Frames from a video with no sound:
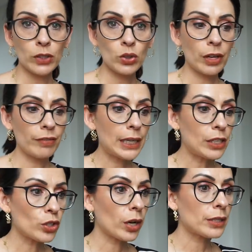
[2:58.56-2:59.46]
zu der
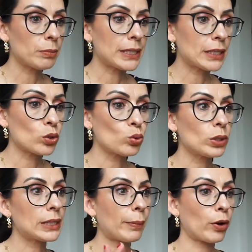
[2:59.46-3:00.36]
Windeltorte mit
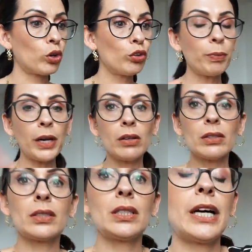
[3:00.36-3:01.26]
dazu. Ich habe auch
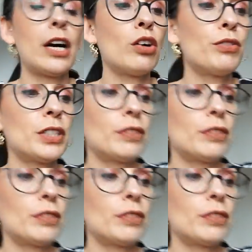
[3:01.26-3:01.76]
Luftballons gekauft,